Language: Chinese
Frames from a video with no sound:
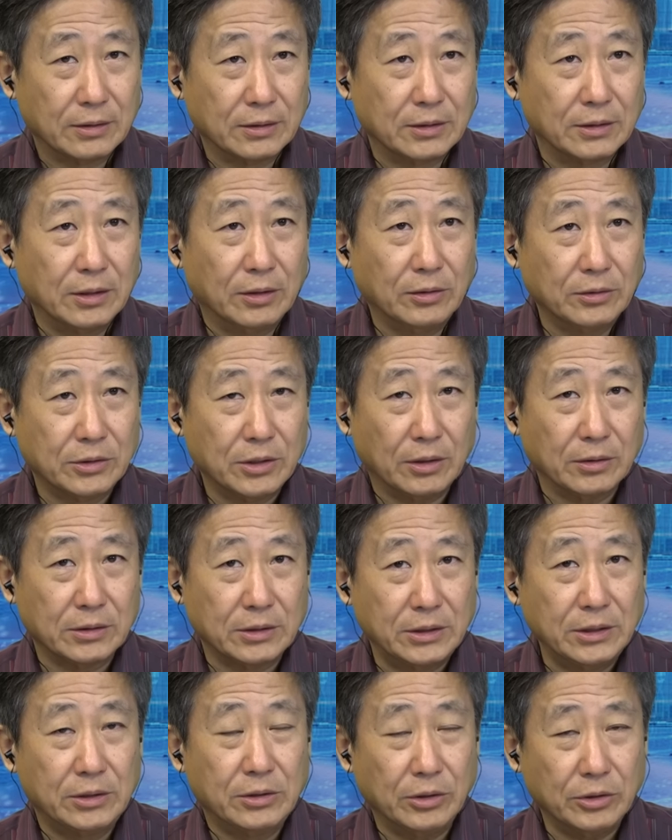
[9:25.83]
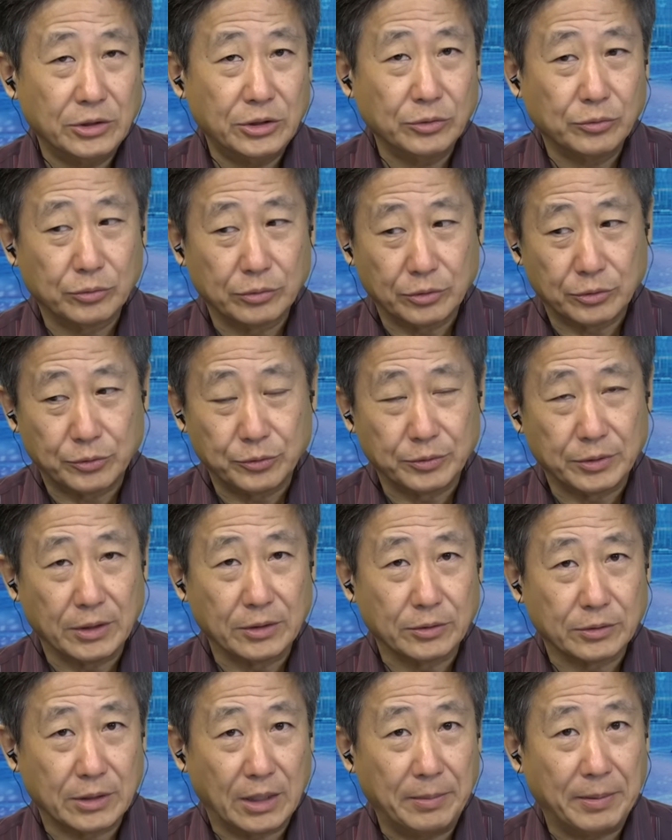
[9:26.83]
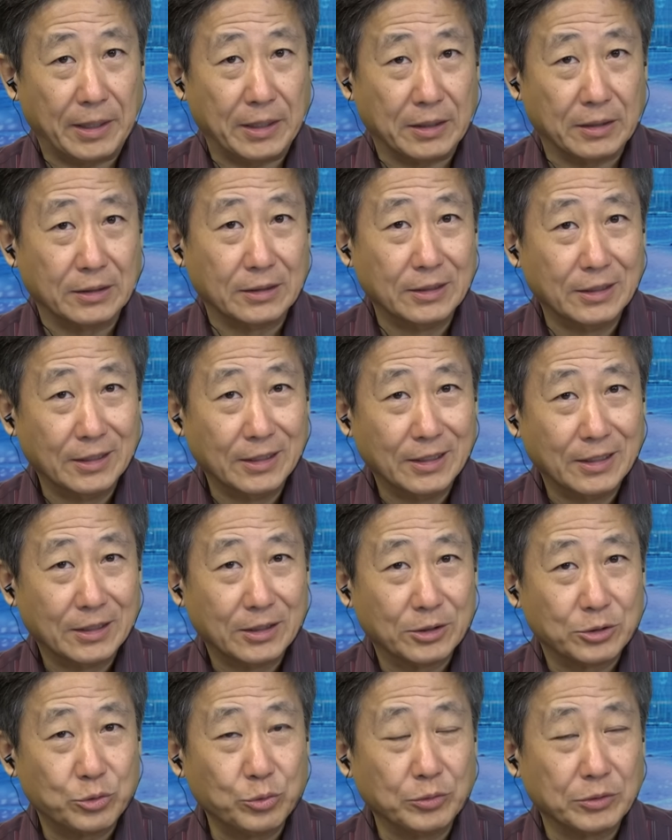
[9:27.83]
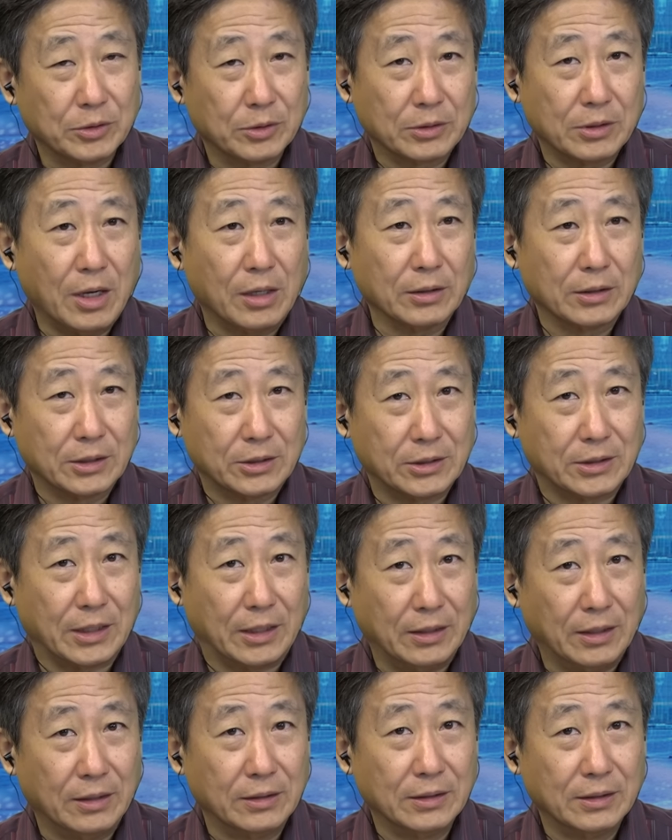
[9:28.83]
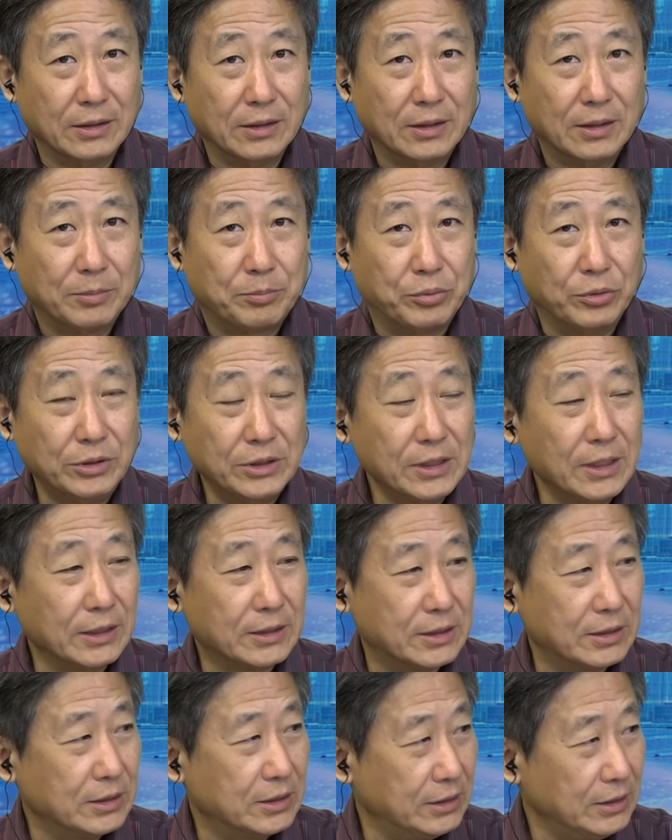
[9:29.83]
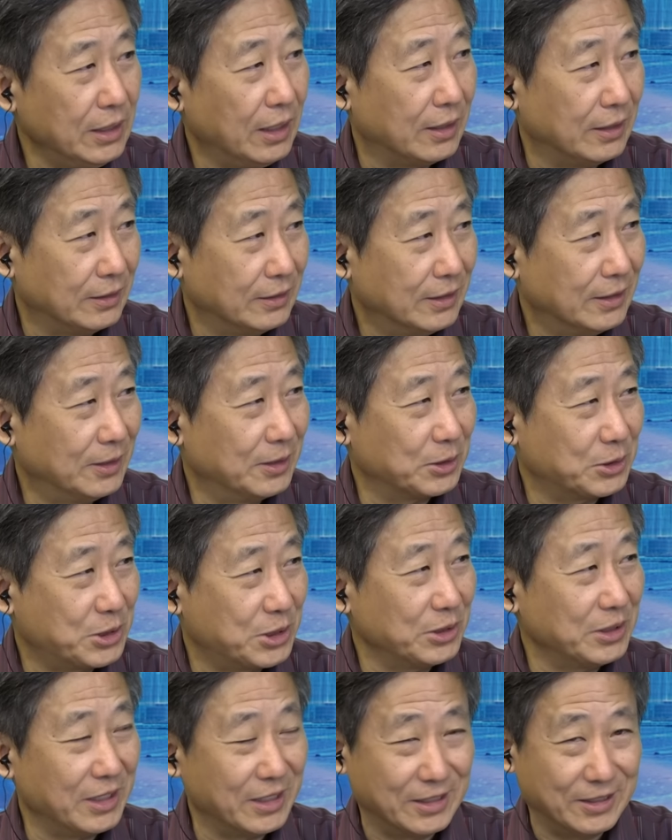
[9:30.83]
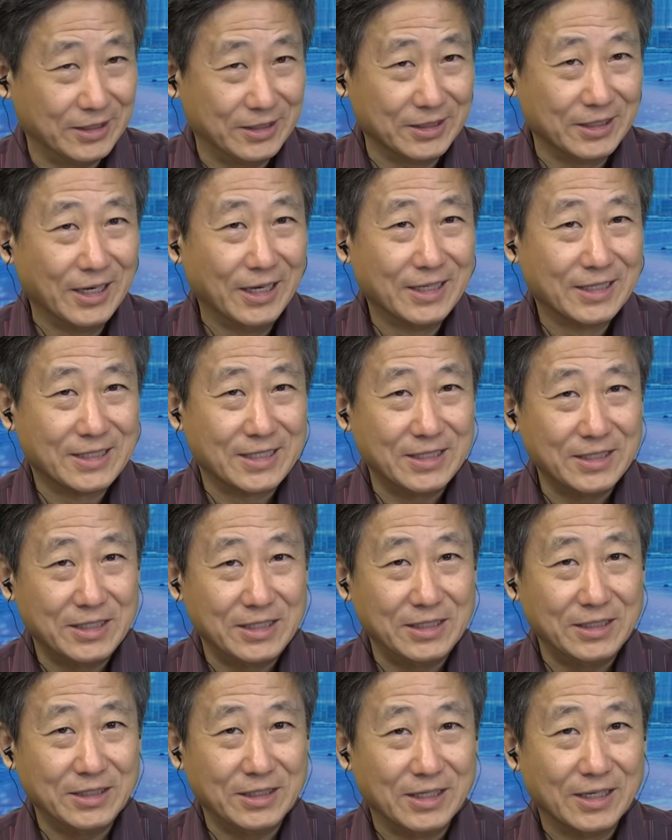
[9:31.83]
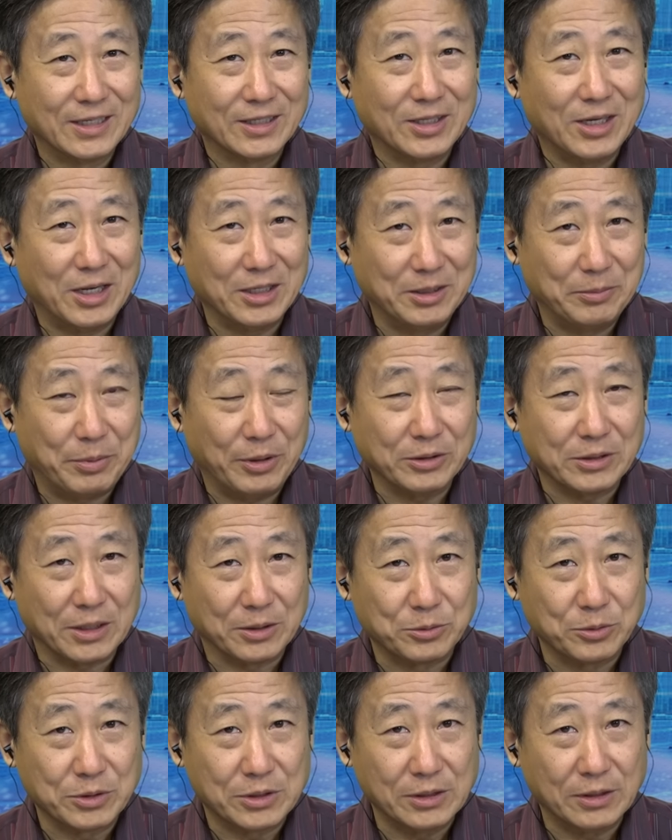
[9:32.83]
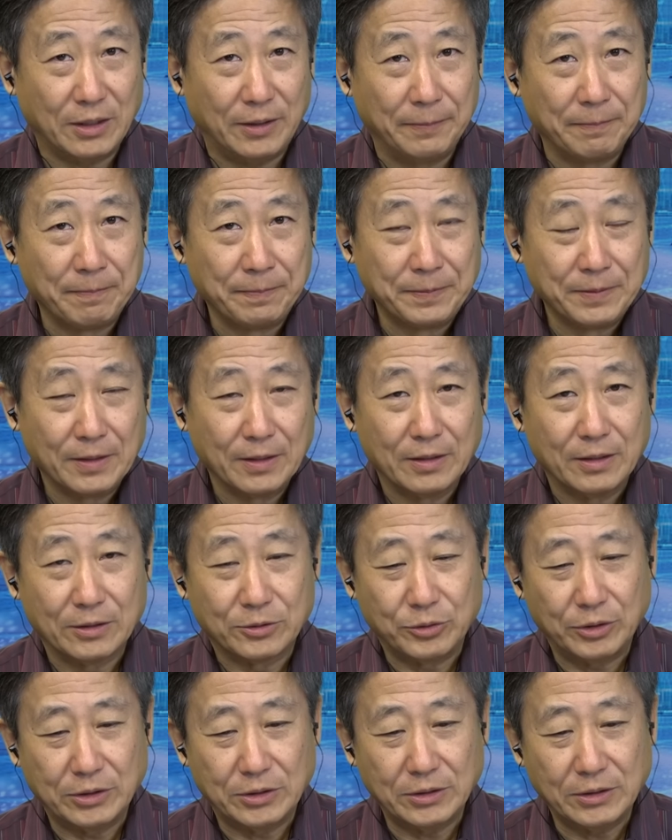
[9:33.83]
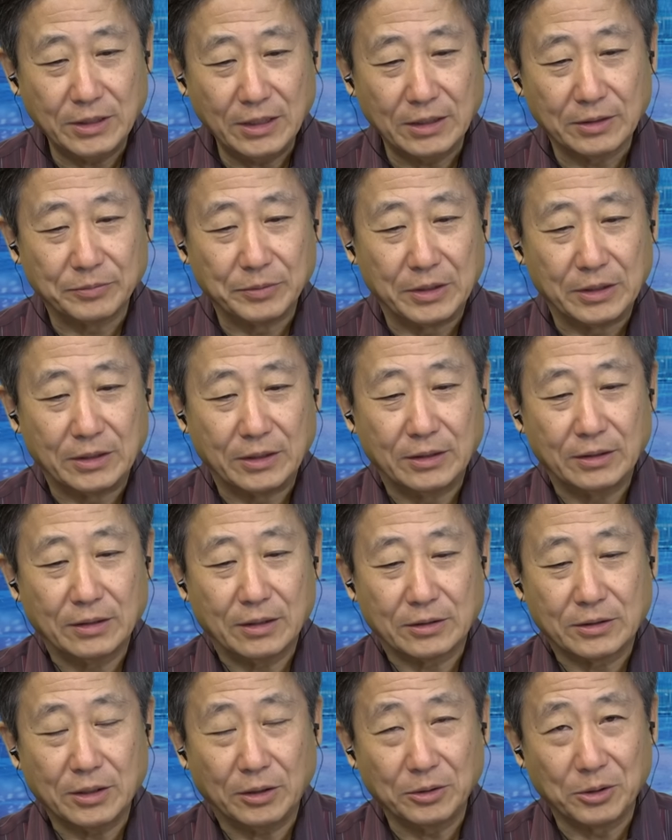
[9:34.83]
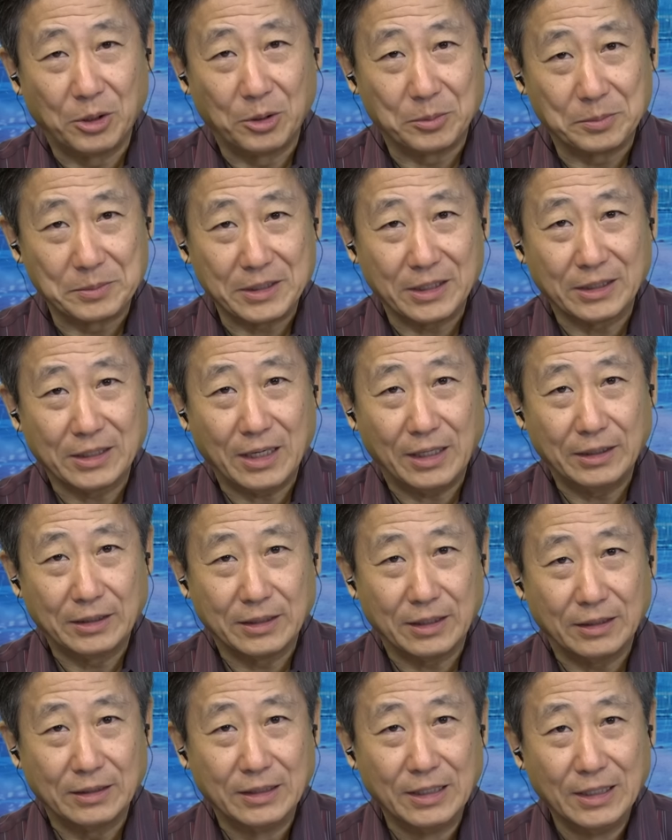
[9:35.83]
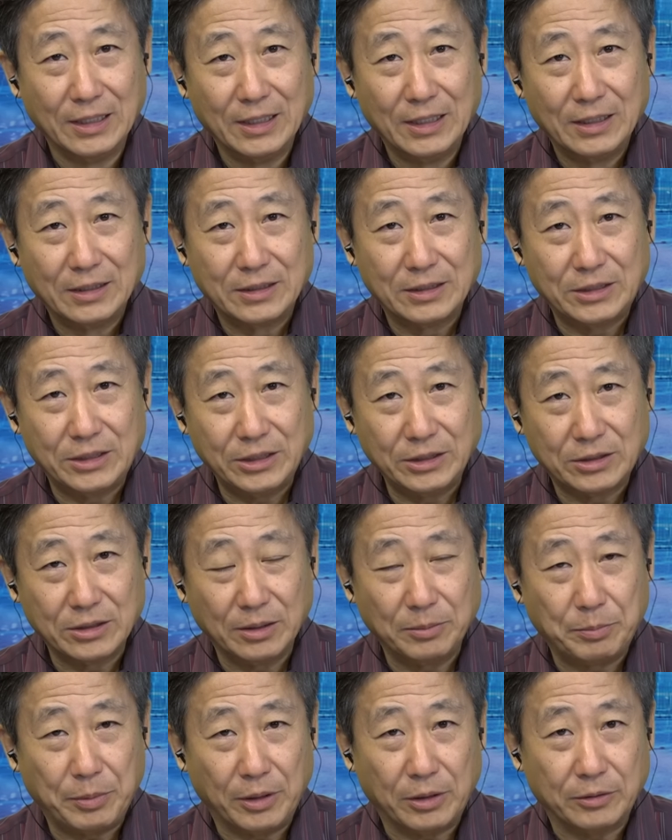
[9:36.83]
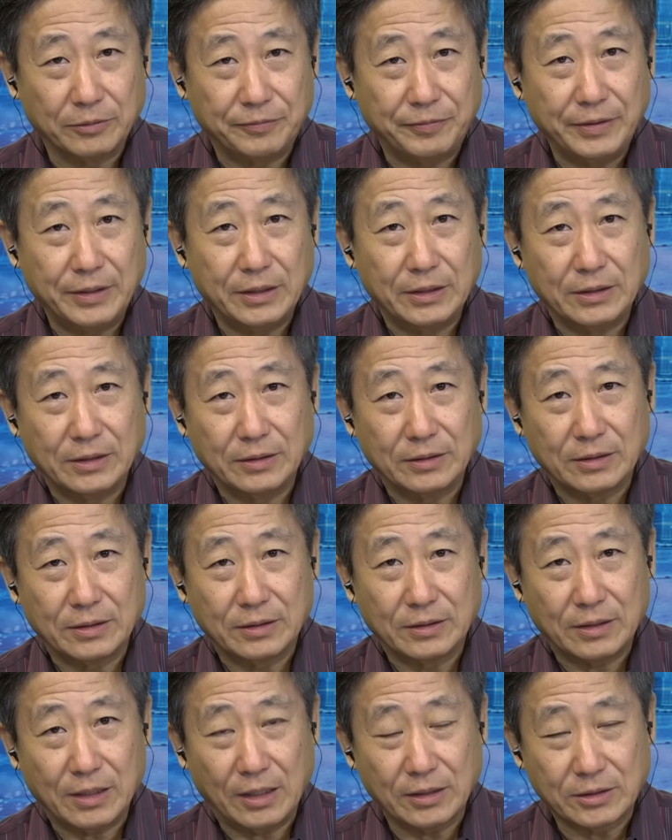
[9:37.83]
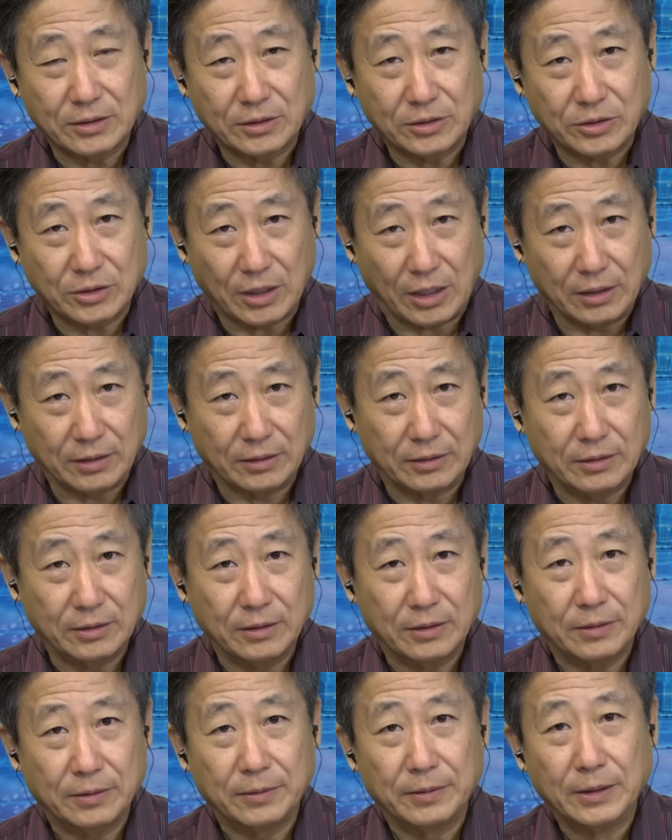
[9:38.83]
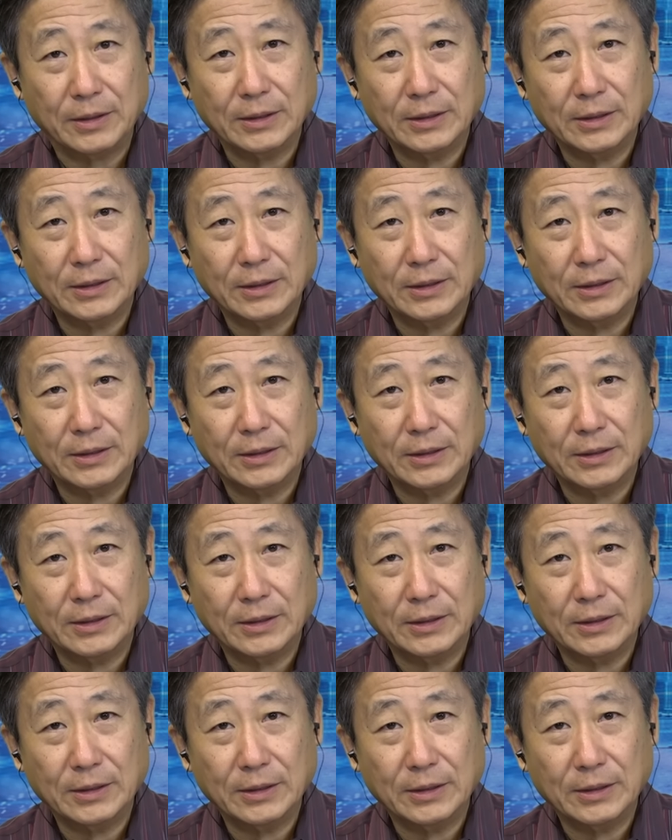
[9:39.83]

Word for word: 你要知道汽车事故的诉讼有谁赔啊？诉的告的是谁啊？不是那司机啊，是那个司机他的保险公司啊，所以是这个问题。那稍等会儿我们再看一看。 汽车保费它涨的